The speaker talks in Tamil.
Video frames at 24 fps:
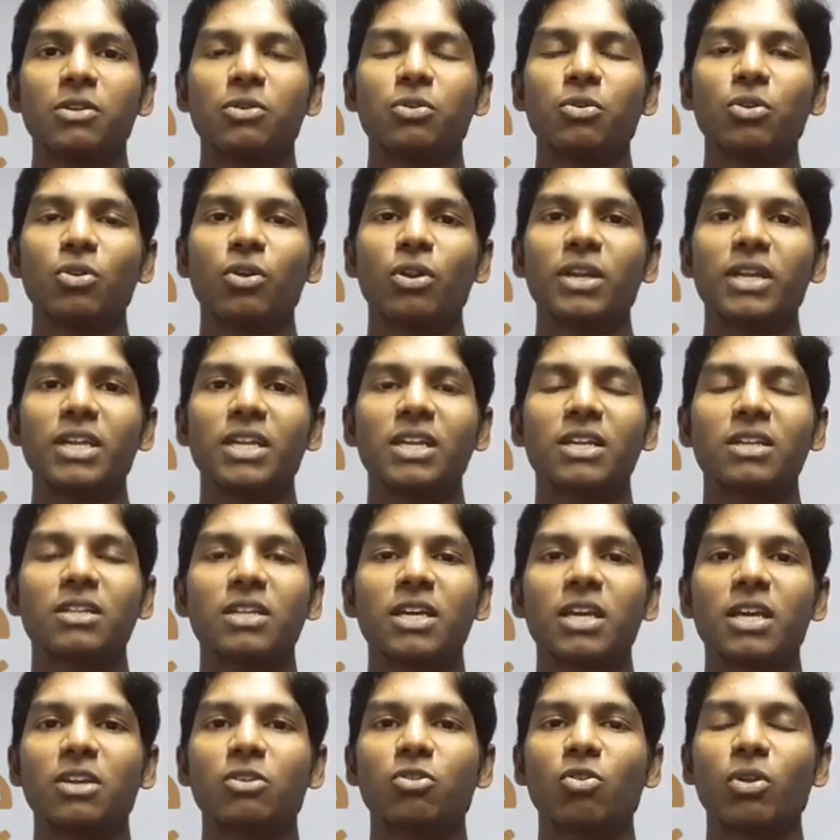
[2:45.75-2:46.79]
டூ
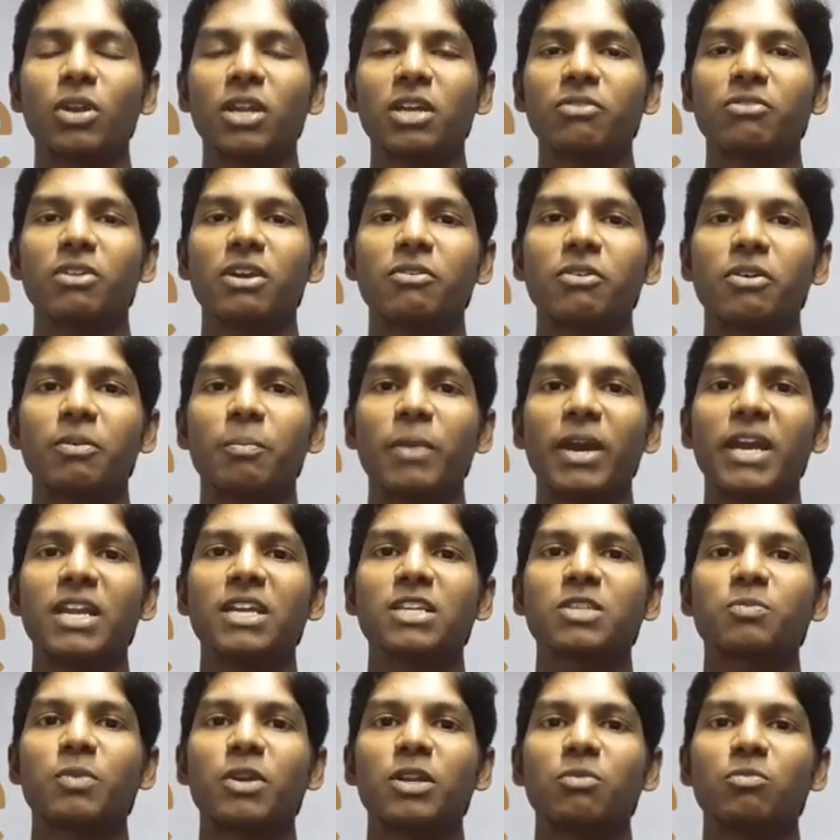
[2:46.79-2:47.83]
டுவெண்ட்டிலிருந்து எனக்கு டுவெண்ட்டி ஃபைவ்
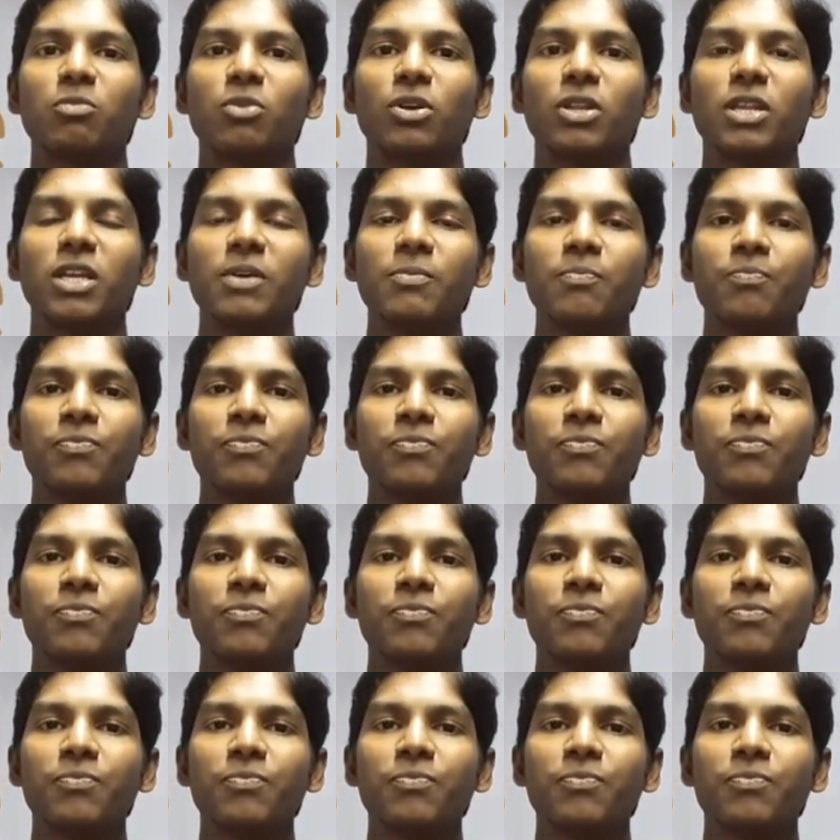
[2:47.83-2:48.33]
மைனஸ் பண்ணும்போது